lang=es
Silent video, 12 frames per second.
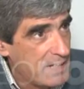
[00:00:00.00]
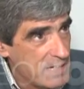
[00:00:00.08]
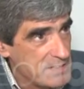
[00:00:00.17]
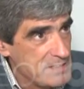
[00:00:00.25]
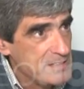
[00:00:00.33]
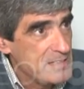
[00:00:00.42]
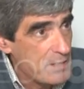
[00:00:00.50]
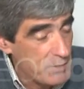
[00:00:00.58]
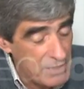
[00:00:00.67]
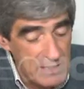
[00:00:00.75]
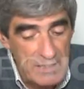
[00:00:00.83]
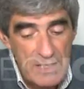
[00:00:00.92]
calles y
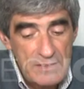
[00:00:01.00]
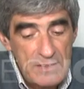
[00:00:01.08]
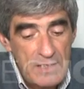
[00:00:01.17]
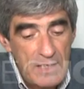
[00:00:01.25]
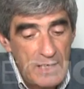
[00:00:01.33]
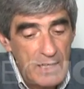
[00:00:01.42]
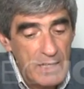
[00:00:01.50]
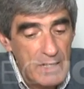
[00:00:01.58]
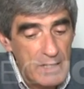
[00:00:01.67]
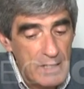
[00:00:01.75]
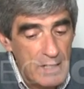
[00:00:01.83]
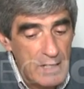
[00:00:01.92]
avenidas.
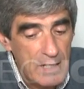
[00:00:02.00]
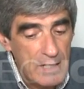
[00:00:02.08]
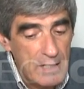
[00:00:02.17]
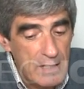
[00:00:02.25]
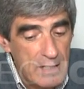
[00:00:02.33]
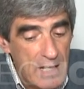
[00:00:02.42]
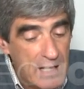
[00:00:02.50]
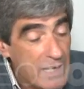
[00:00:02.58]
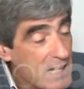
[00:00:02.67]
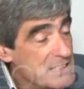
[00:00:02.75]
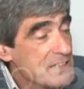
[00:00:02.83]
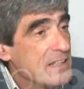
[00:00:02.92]
las
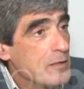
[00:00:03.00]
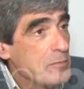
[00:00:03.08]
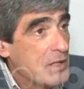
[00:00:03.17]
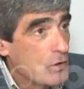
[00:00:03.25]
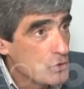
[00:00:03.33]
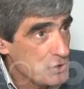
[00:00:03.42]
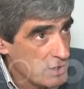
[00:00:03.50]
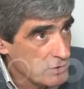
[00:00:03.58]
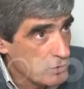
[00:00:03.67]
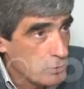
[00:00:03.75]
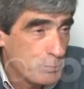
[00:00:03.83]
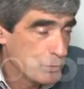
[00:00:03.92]
calles del microcentro,